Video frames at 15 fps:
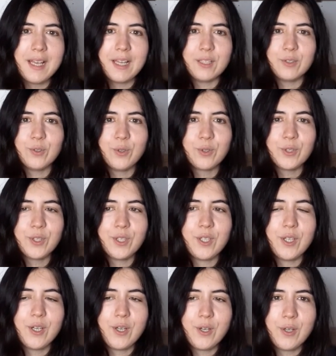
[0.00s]
Donc
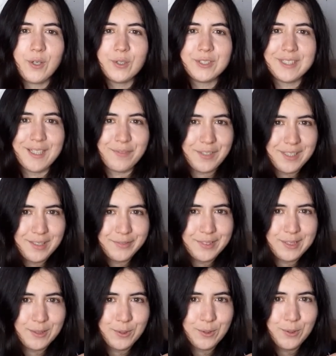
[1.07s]
c'est la fin de la
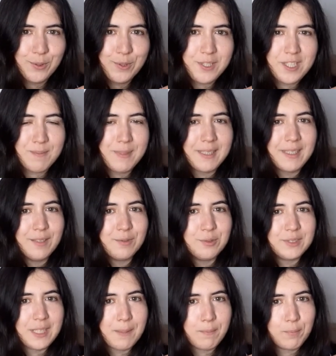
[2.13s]
vidéo, j'espère qu'elle
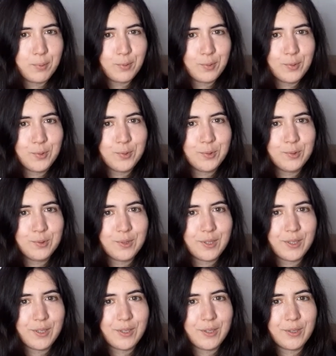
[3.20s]
vous a plu.
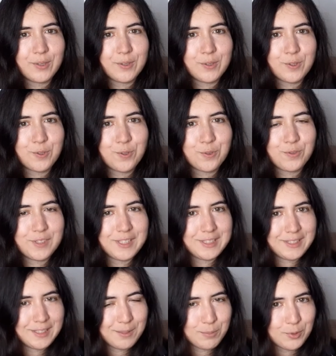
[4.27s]
je vais
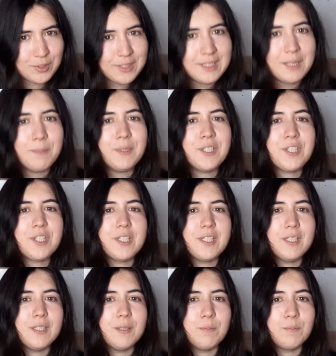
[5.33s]
essayer de me
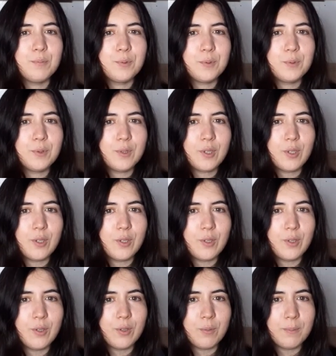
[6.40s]
dépêcher pour
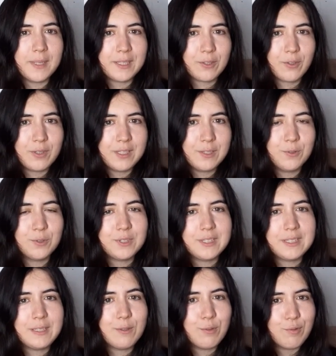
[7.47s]
mettre en ligne
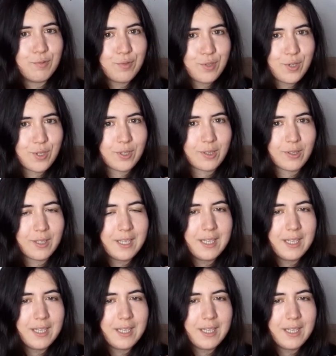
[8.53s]
aussi le vlog